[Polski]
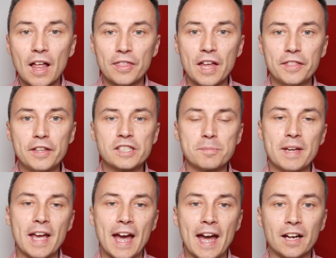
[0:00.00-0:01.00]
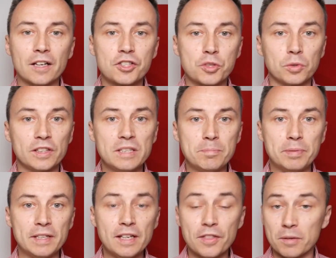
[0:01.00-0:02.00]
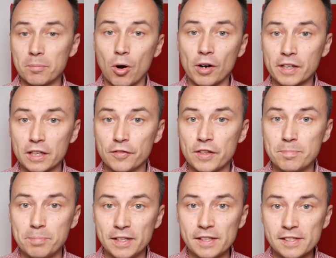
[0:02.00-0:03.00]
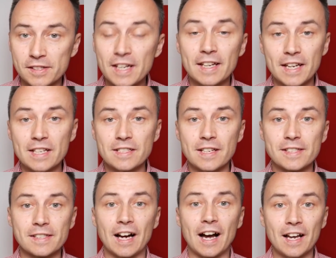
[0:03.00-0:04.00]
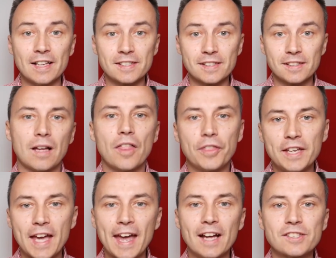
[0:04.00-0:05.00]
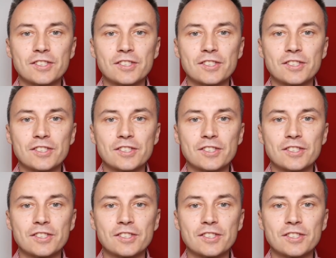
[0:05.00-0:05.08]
możliwe jest, że to faktycznie znamie bestii? Odpowiedź brzmi